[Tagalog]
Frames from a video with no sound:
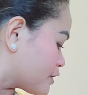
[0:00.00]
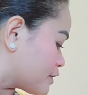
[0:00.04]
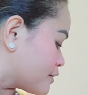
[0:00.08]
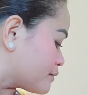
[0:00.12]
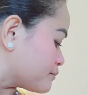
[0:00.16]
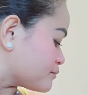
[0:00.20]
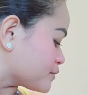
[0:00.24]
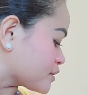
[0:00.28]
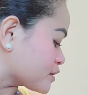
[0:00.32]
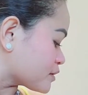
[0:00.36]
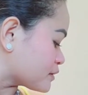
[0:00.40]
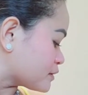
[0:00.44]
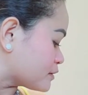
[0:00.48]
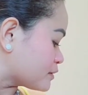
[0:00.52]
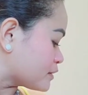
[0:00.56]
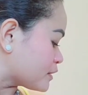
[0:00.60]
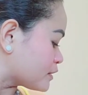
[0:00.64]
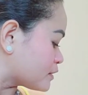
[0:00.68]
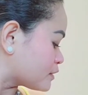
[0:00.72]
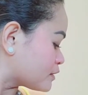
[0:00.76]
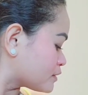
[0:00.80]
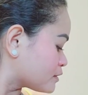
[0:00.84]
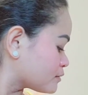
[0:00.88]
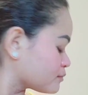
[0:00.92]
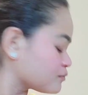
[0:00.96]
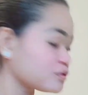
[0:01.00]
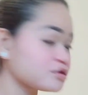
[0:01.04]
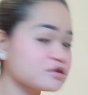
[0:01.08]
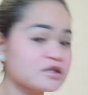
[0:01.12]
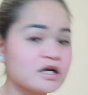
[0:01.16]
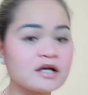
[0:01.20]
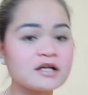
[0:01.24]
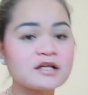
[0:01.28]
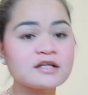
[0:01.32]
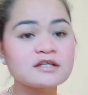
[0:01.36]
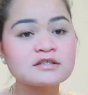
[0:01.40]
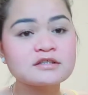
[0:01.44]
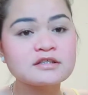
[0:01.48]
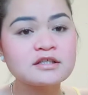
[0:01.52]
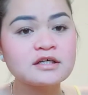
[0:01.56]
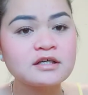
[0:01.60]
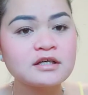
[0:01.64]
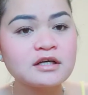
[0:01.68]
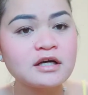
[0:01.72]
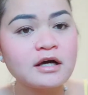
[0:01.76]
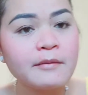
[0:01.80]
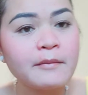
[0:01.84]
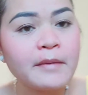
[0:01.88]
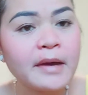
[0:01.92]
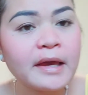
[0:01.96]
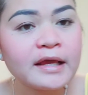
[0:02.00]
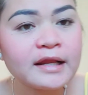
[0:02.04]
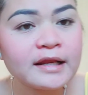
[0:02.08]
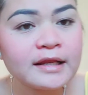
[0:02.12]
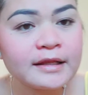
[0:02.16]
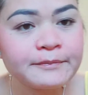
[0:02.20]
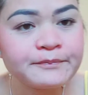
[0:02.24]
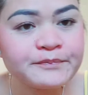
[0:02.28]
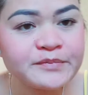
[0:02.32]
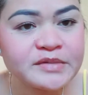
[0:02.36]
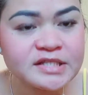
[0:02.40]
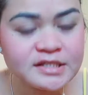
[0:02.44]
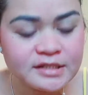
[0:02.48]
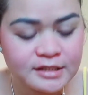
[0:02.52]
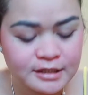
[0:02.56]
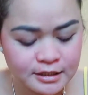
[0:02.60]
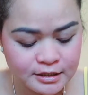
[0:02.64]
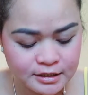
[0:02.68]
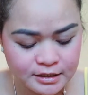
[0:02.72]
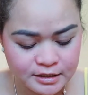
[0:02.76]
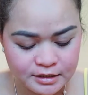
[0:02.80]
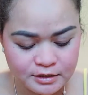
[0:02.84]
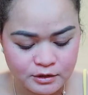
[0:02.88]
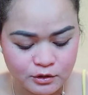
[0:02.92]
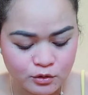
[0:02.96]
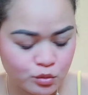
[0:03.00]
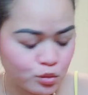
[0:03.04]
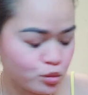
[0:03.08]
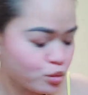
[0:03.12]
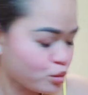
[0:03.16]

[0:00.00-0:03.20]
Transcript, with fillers: magbutang lang tag gamay lipstick no